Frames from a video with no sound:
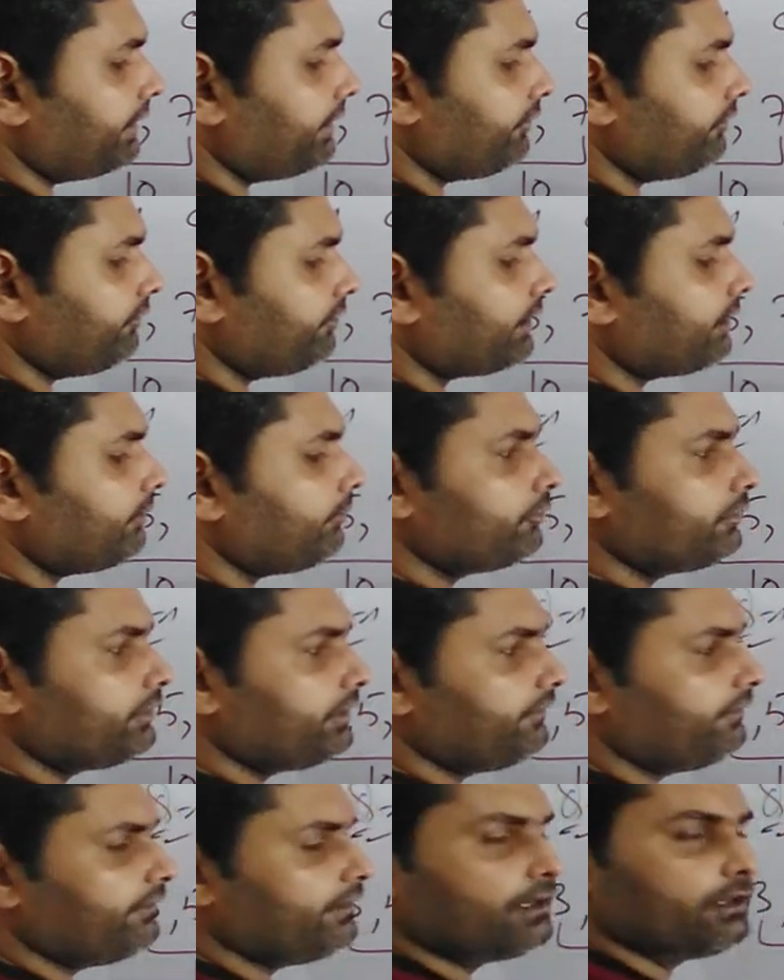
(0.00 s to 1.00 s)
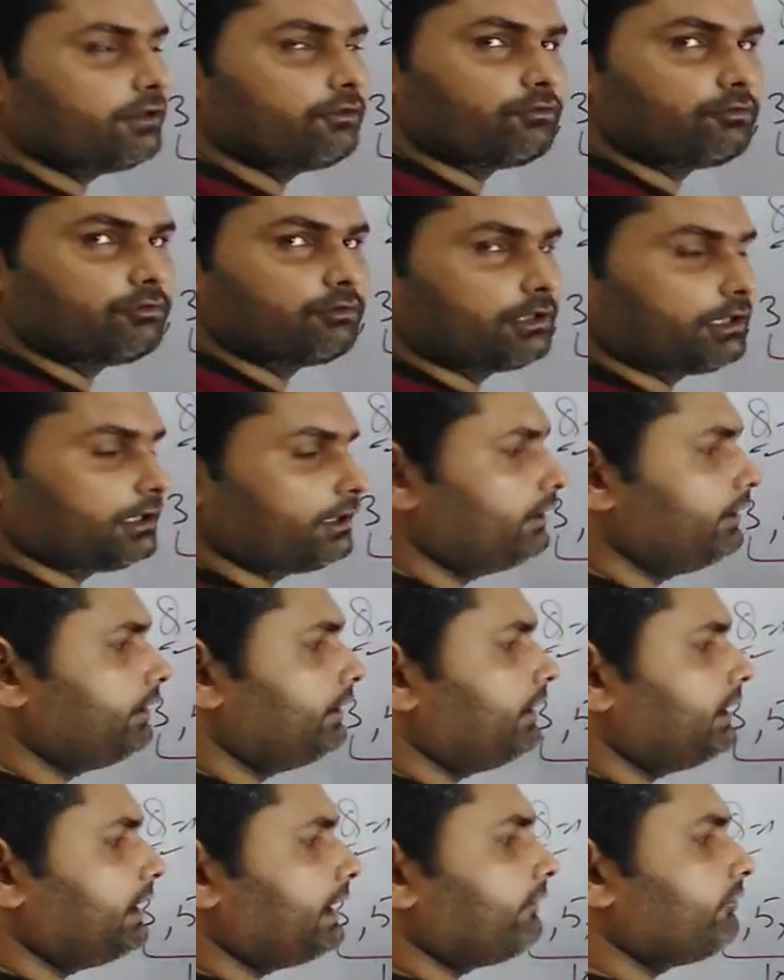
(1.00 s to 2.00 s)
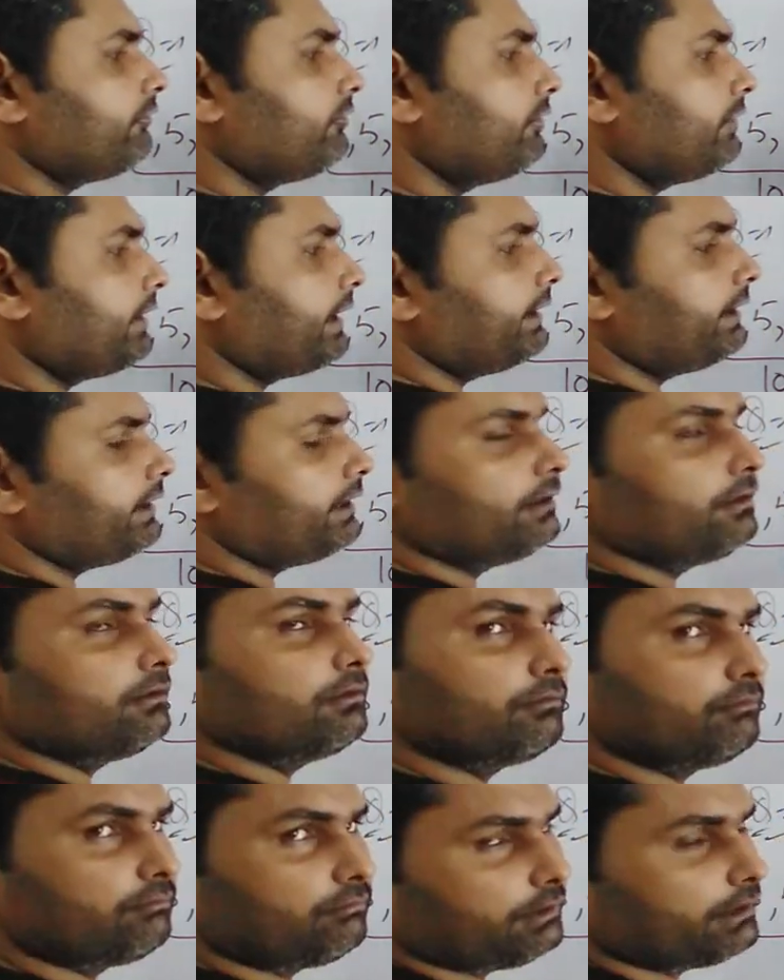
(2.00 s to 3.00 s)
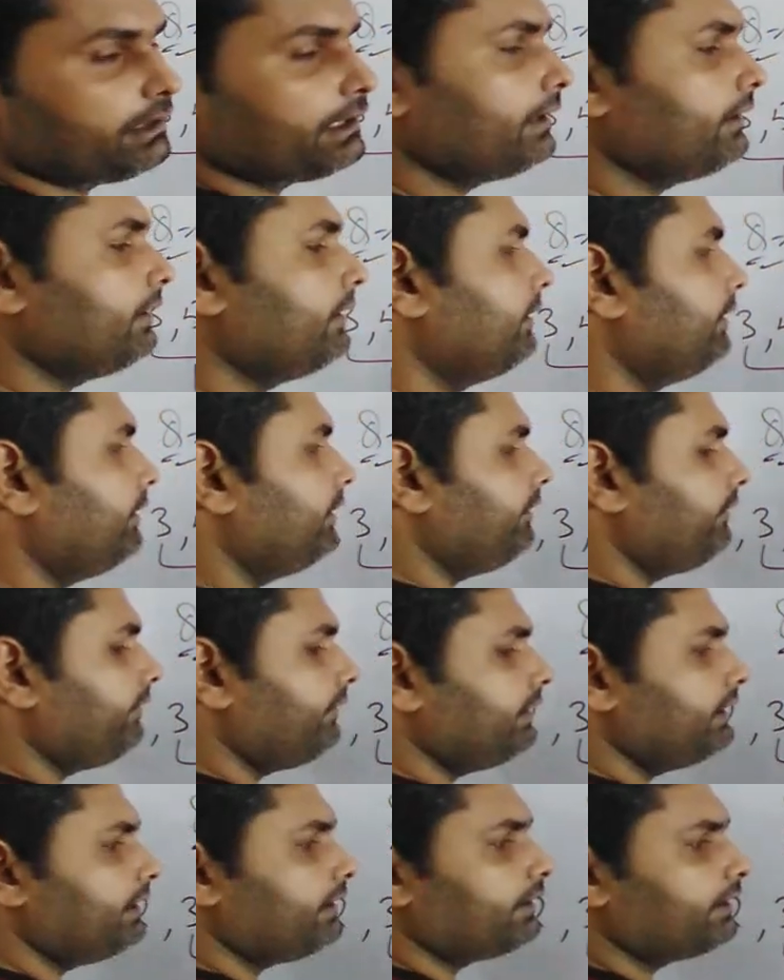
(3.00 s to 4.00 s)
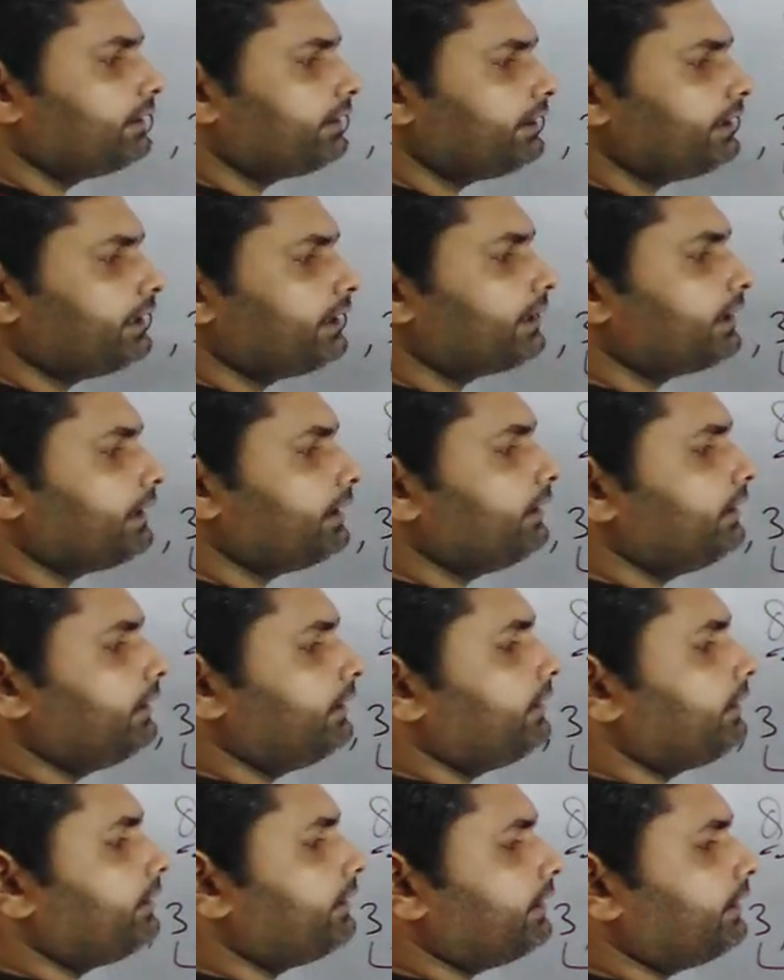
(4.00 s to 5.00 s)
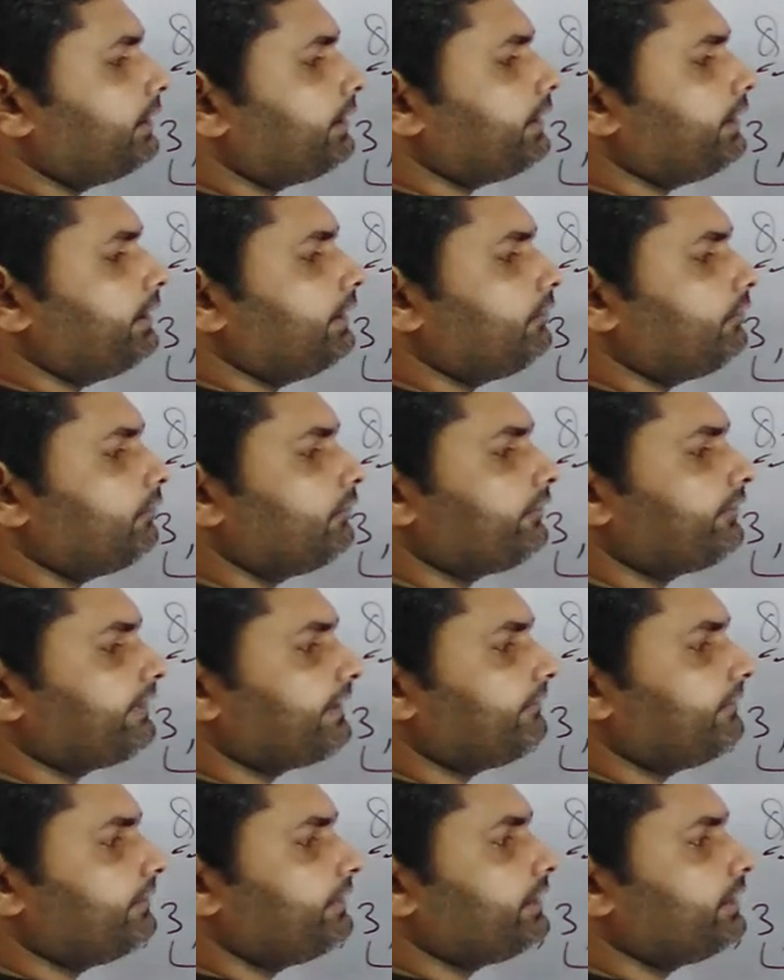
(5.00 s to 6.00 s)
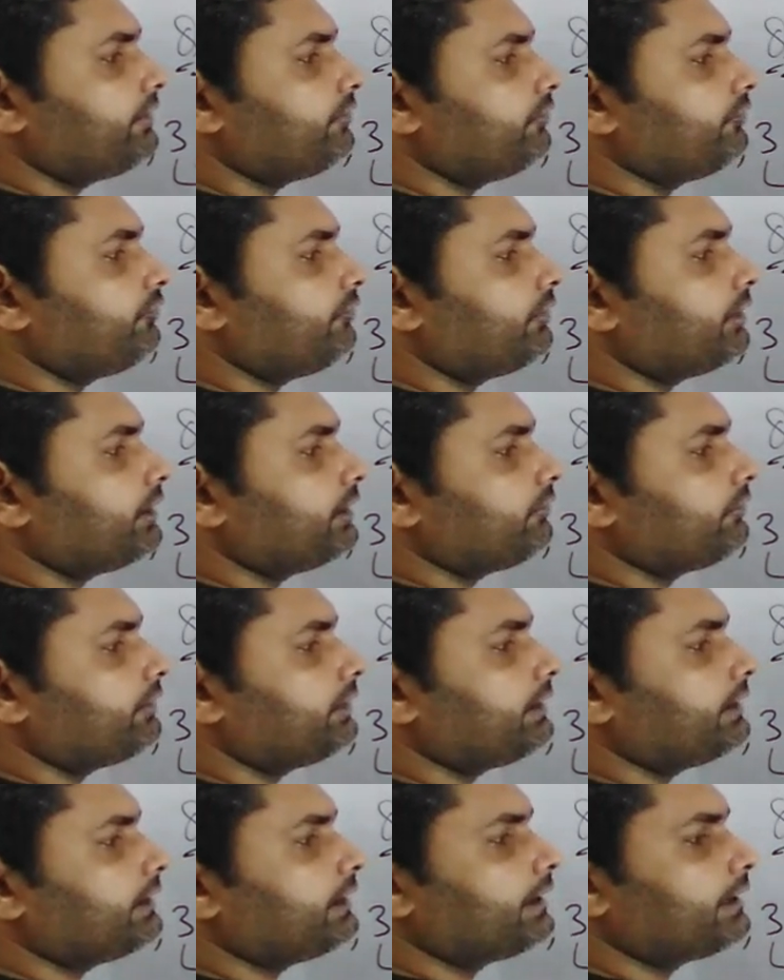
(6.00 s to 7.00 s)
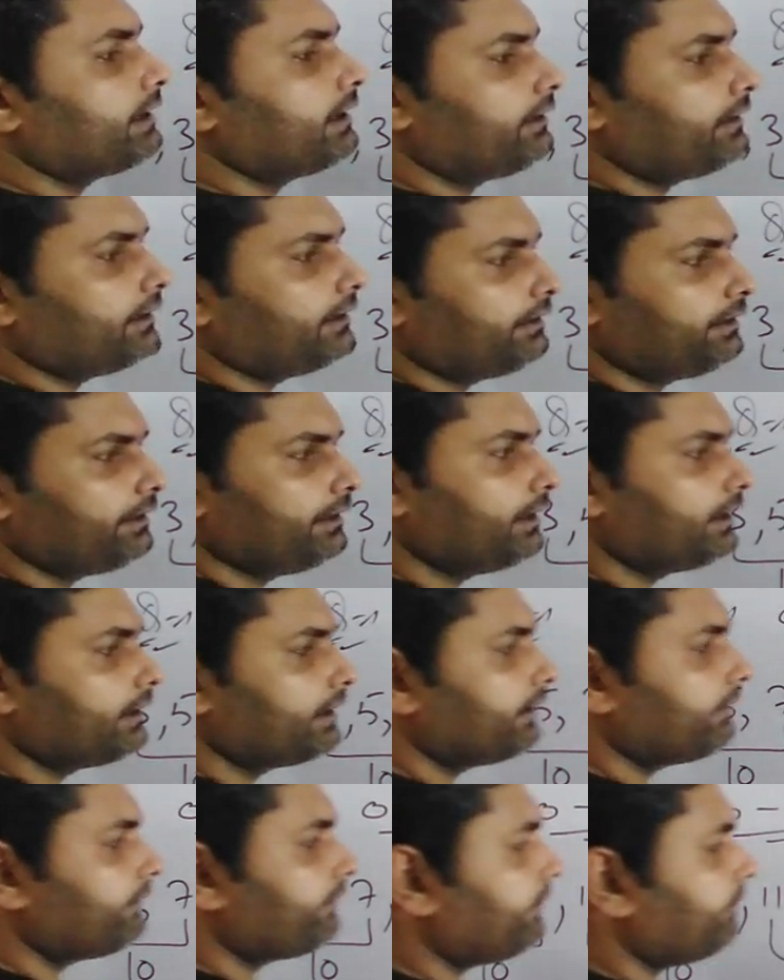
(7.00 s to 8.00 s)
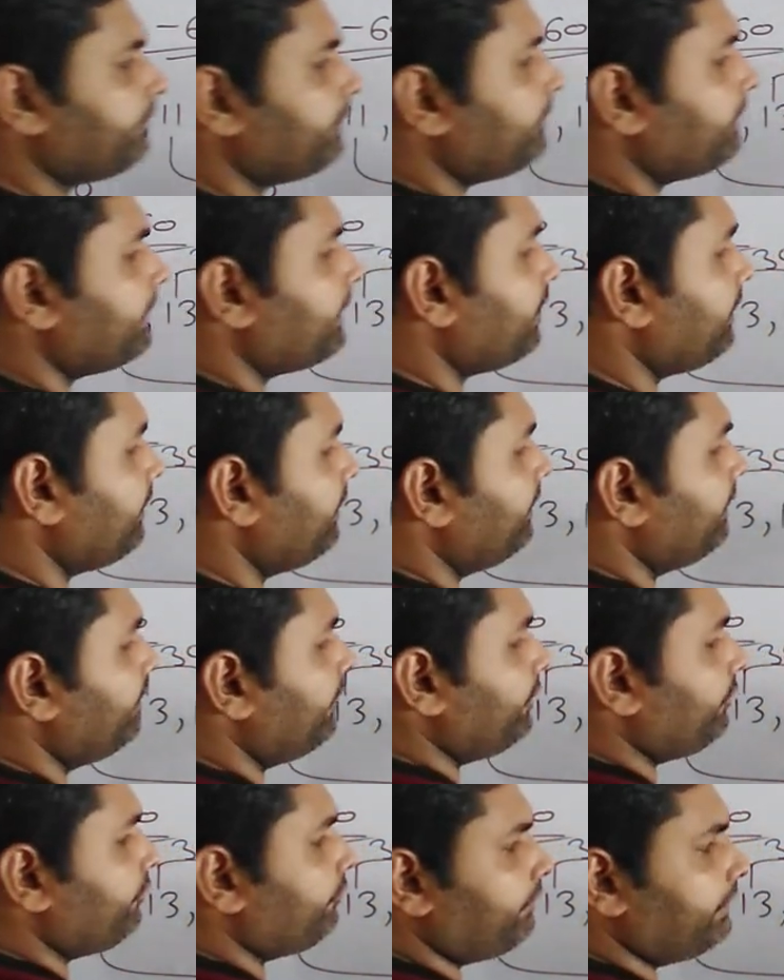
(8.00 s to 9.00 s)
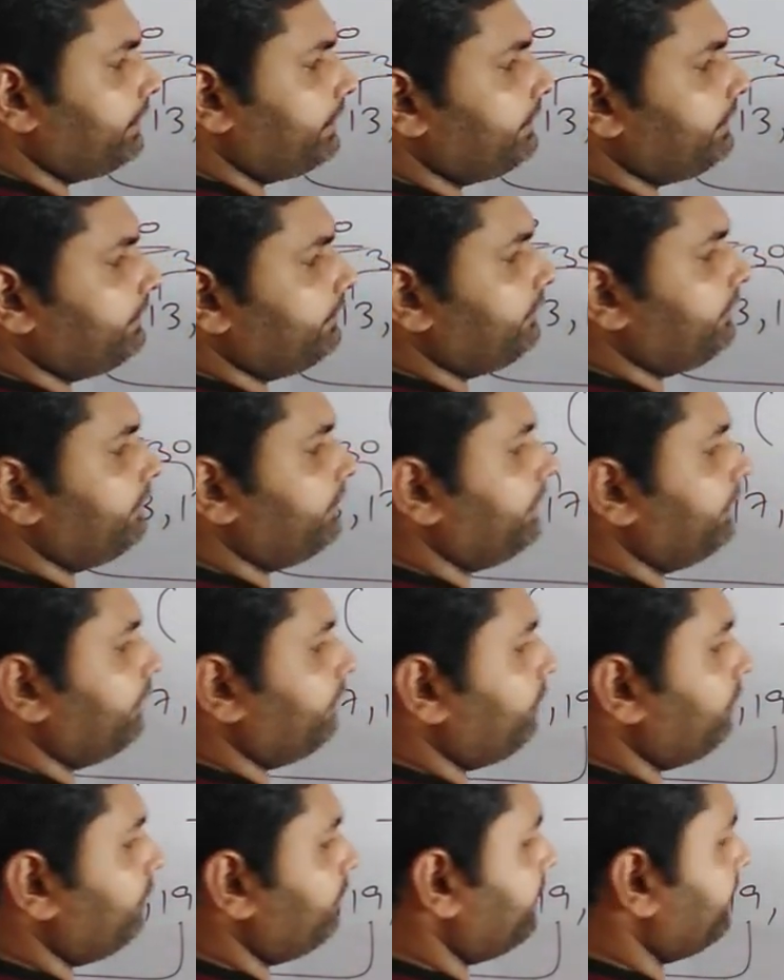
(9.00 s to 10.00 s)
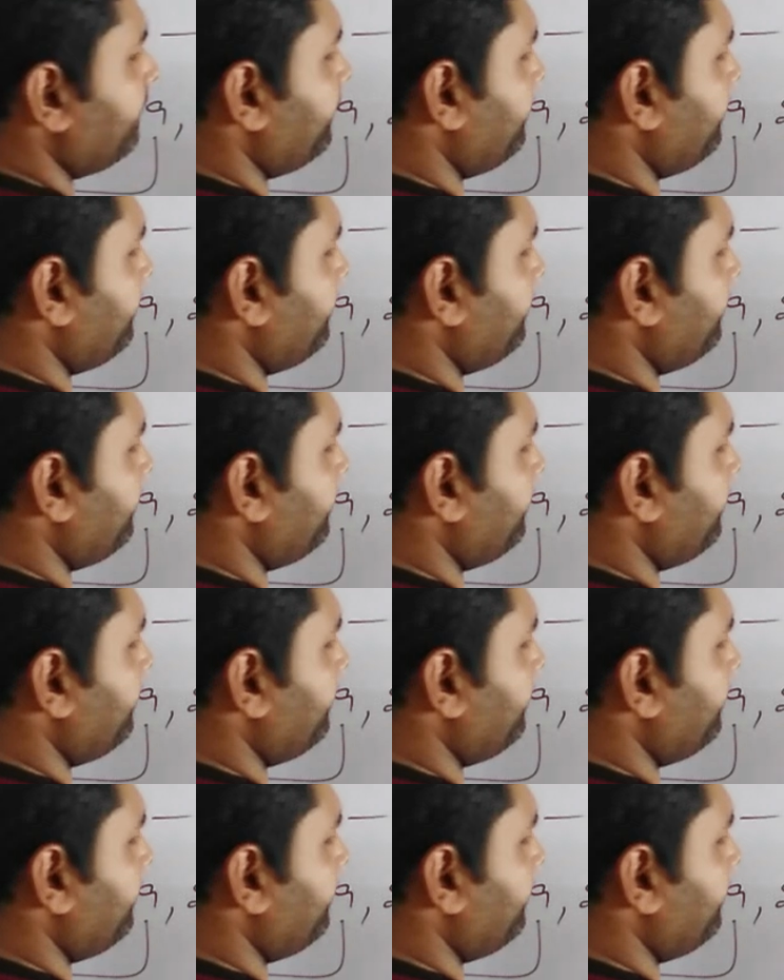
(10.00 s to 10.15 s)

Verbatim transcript: थर्टी हो जाएगा बहुत ईजी है ना जोड़ना इलेवन और नाइनटीन ठीक है ईजीली थर्टी आ गया थर्टीन और सेवनटीन को जोड़ा तो कितना आ गया थर्टी आ गया सम हमारा ट्वेंटी थ्री और